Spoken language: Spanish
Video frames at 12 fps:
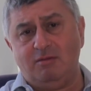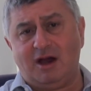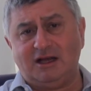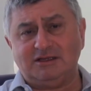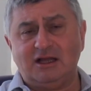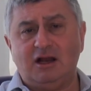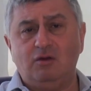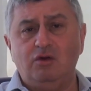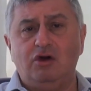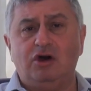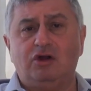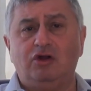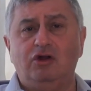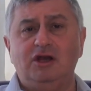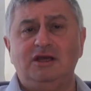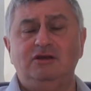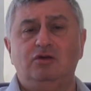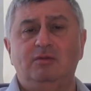y más allá de algunos
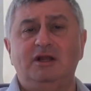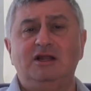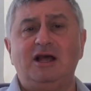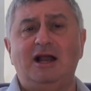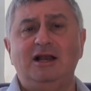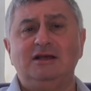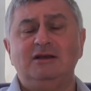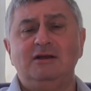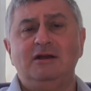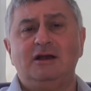errores instrumentales